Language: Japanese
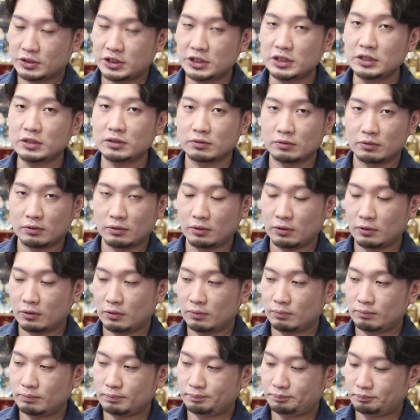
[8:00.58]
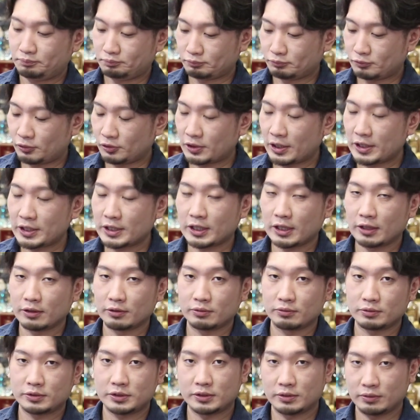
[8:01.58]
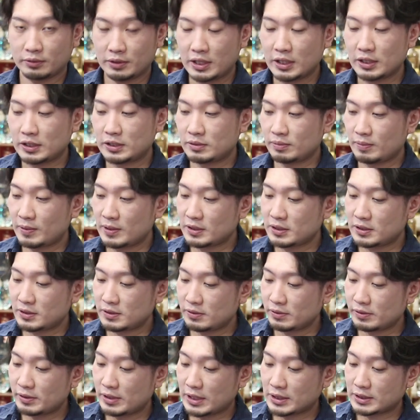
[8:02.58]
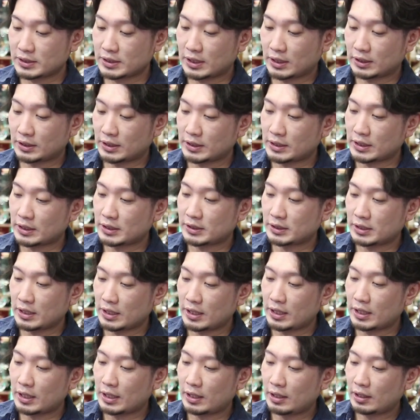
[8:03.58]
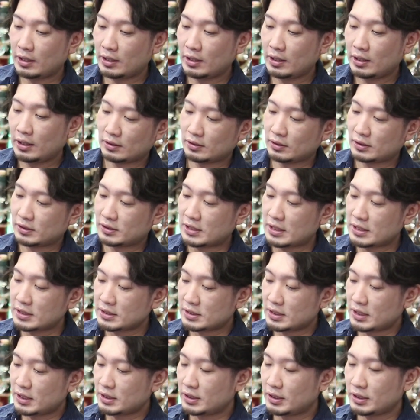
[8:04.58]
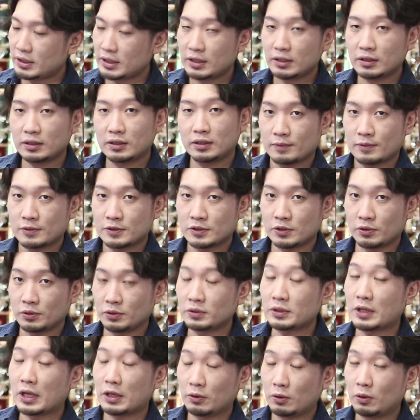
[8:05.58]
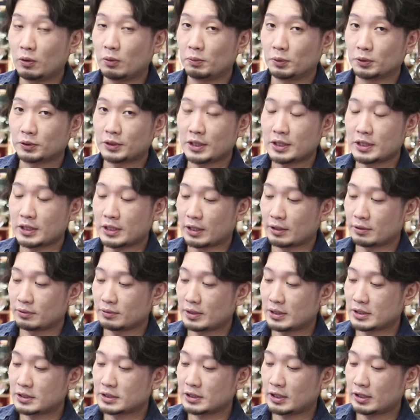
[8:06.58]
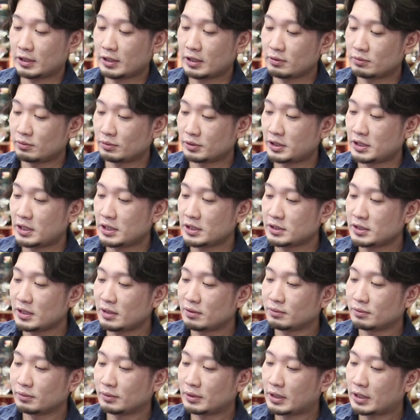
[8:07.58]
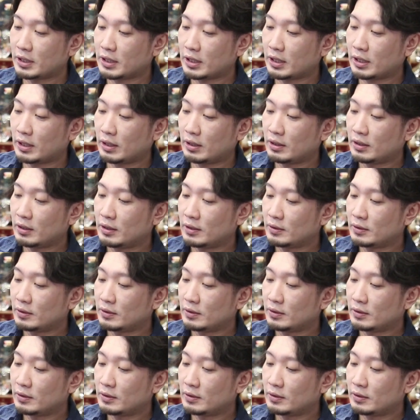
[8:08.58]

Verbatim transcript: ジンのボタニカルのうちのね、一番強い味が出てきて、繊細なね、その他のボタニカルの味が結構消えちゃうのでね、